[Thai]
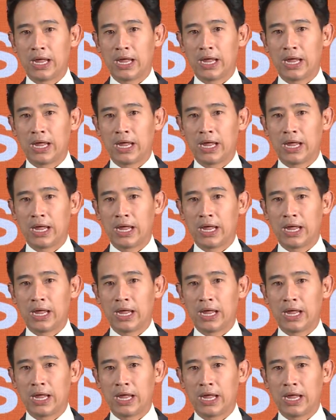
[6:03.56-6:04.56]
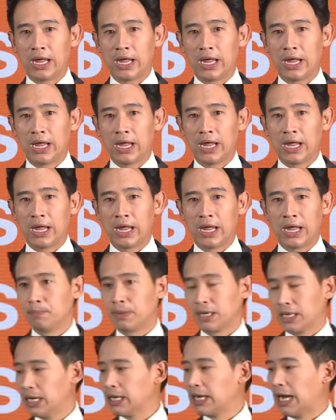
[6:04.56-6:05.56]
จะทำกันเนี่ยจะเป็นประโยชน์กับป
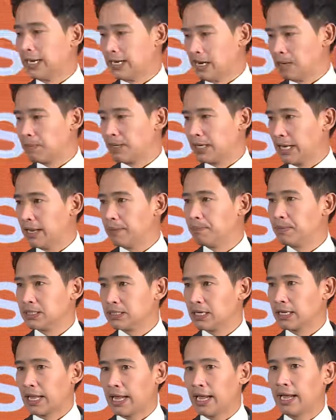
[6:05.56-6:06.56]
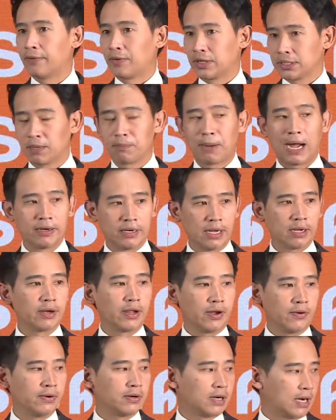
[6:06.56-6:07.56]
ระเทศไทยทั้งประเทศไม่ใช่แค่รัฐบาลอย่าง
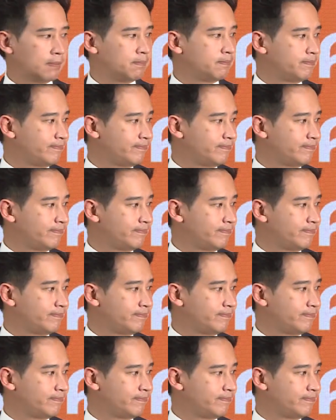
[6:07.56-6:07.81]
เดียวครับ